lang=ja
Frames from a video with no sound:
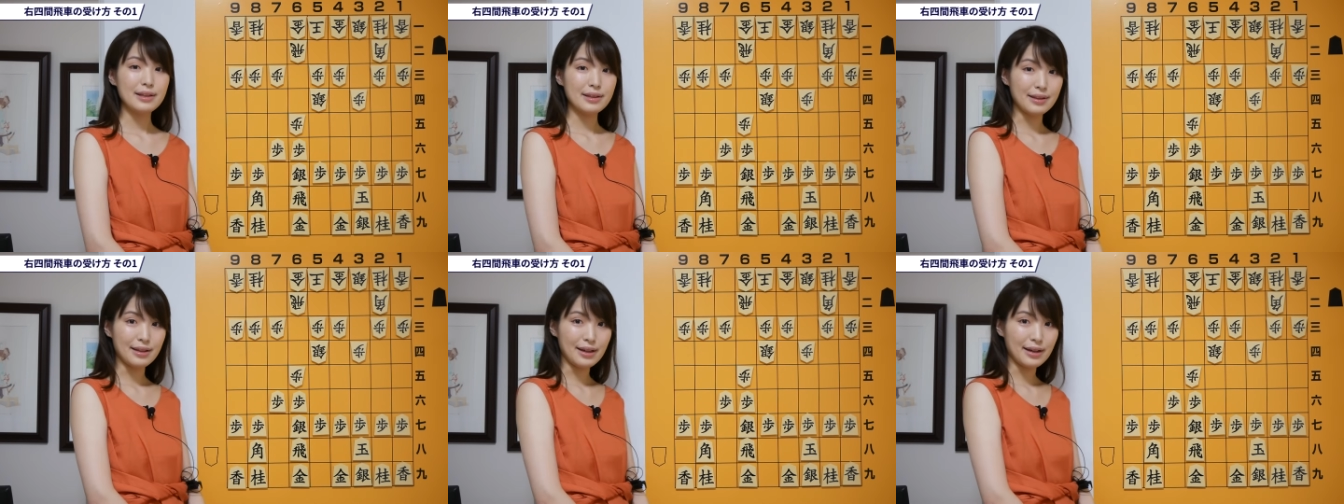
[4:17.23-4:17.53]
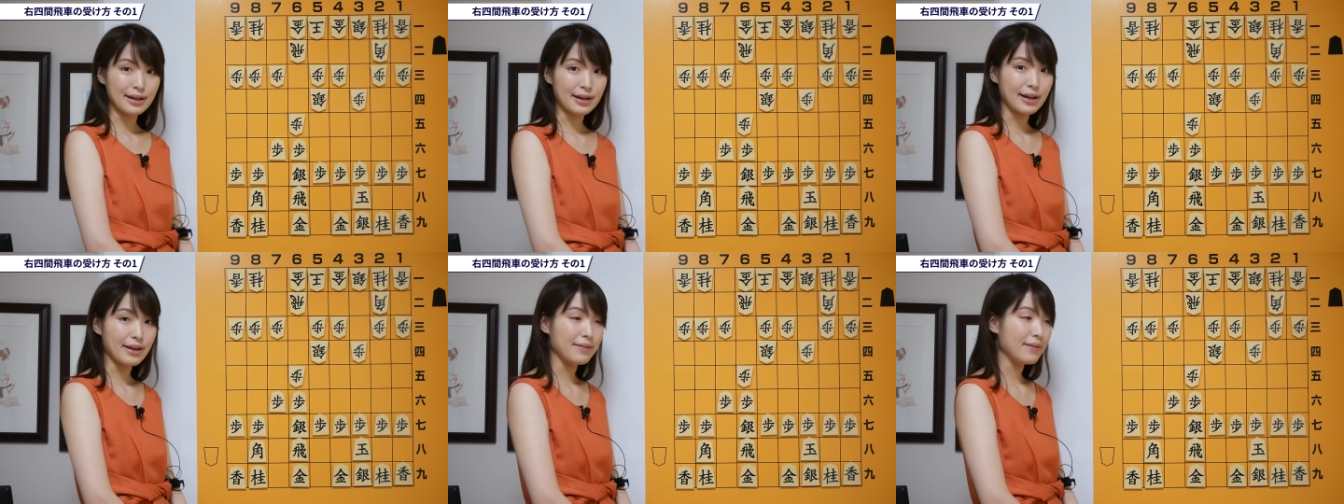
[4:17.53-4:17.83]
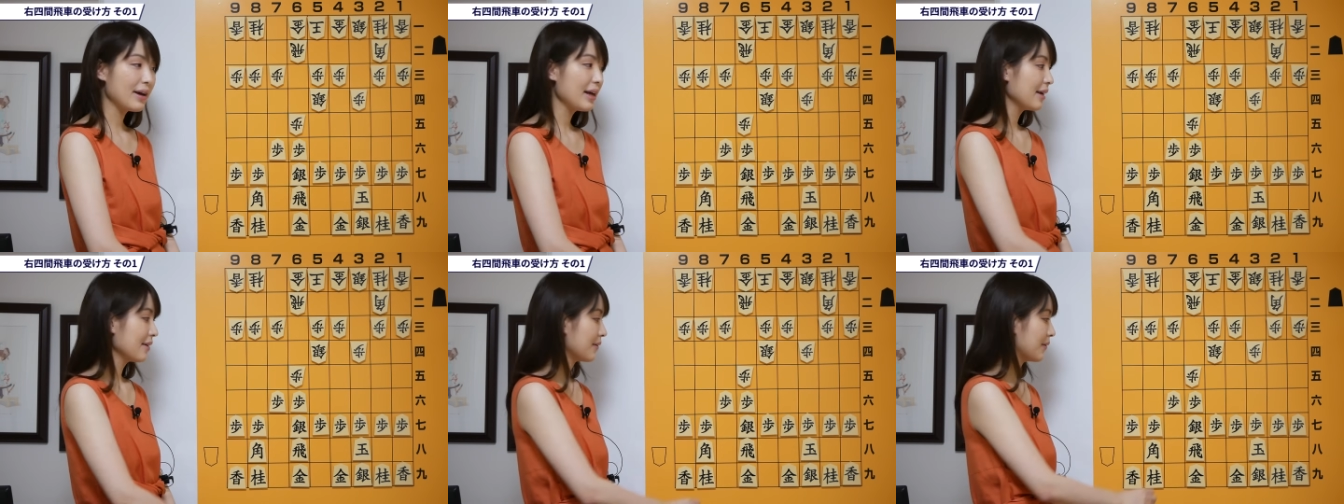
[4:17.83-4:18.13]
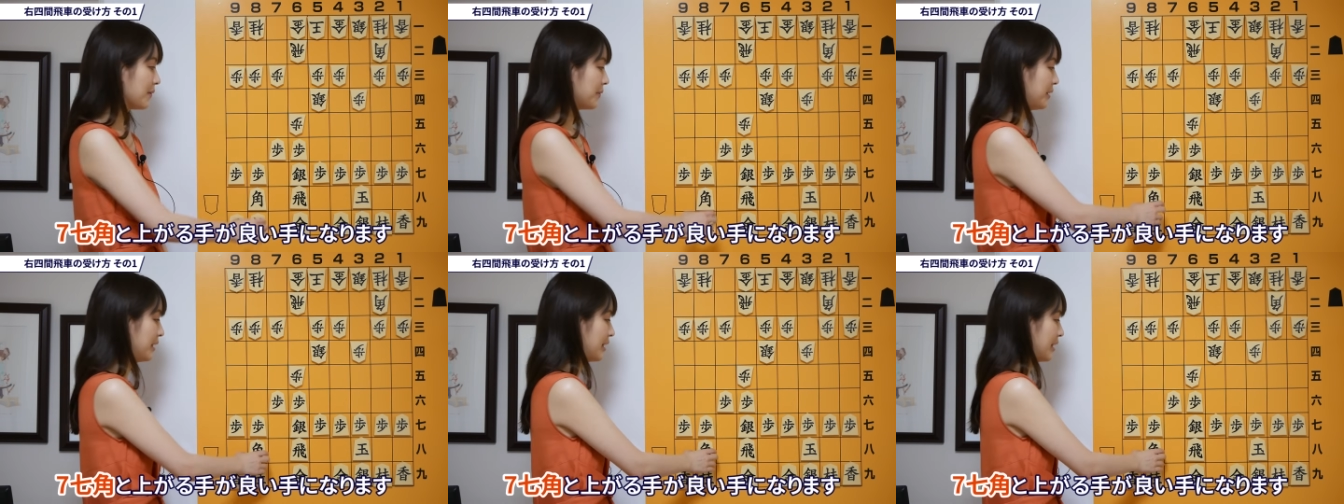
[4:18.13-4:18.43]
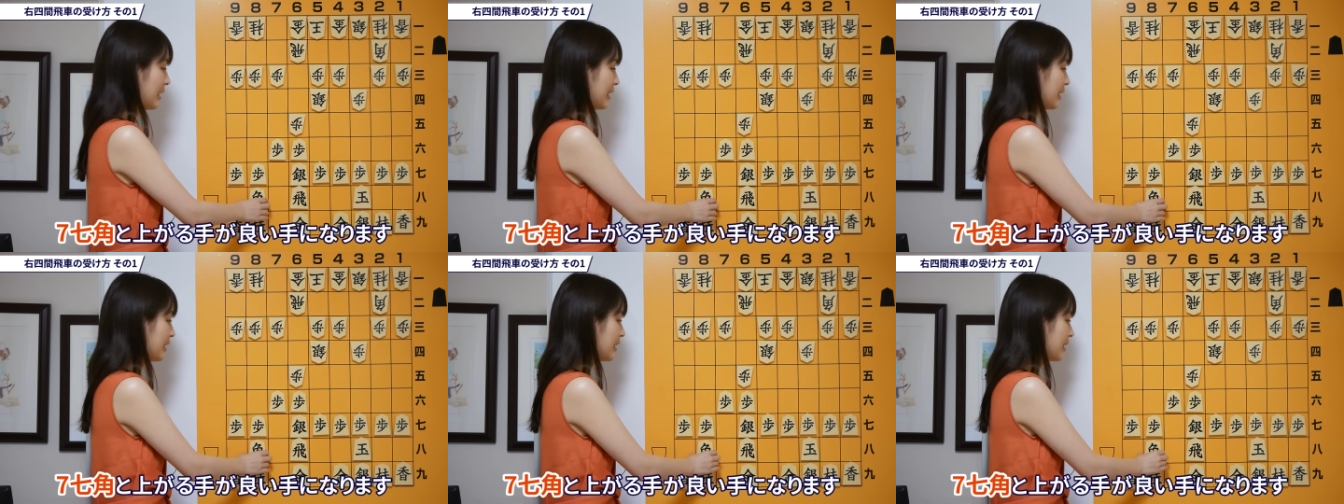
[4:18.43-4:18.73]
正解はここで
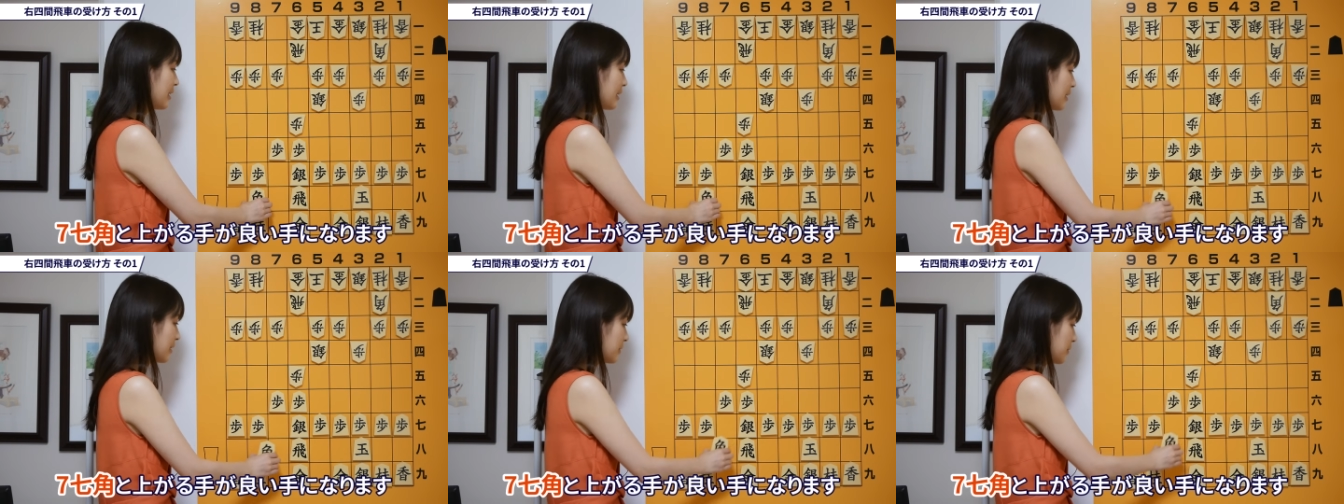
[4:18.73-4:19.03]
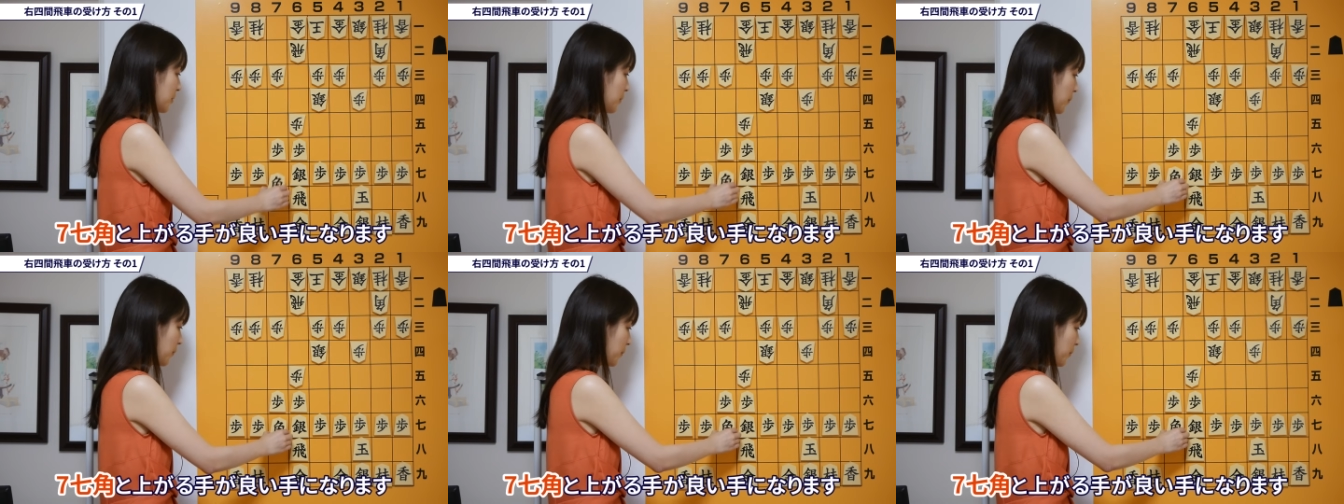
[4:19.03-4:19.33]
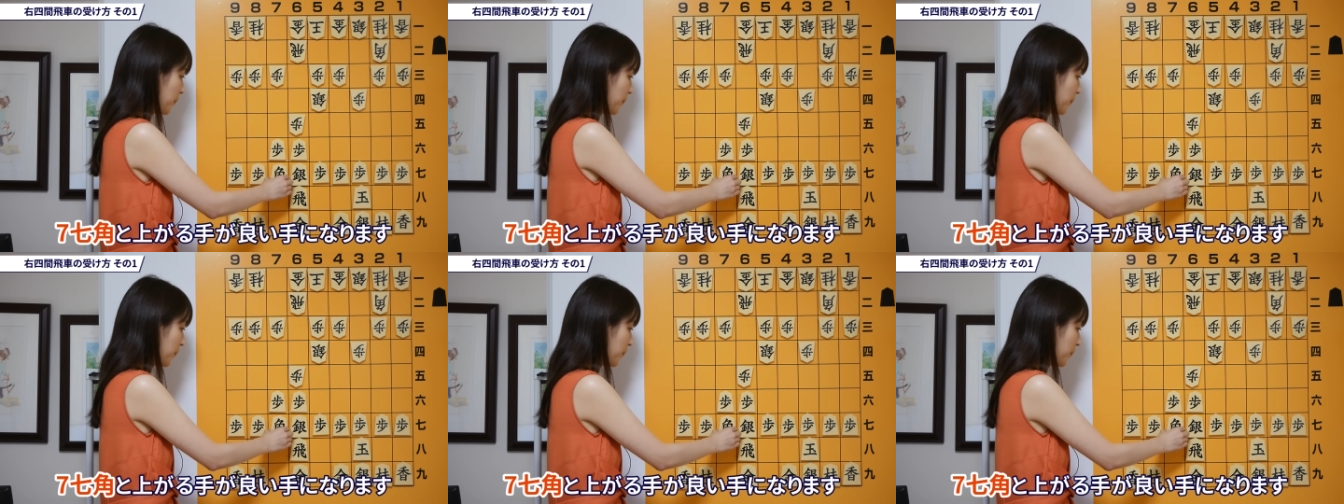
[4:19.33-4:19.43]
なななな角と